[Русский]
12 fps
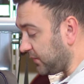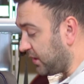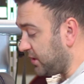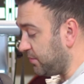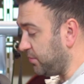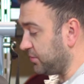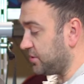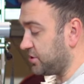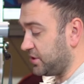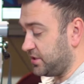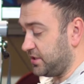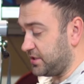Э,
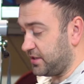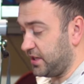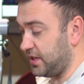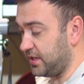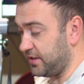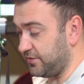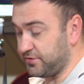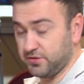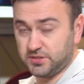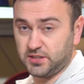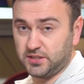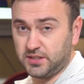Ребеночек здесь э,
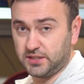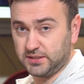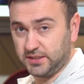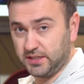все стандартно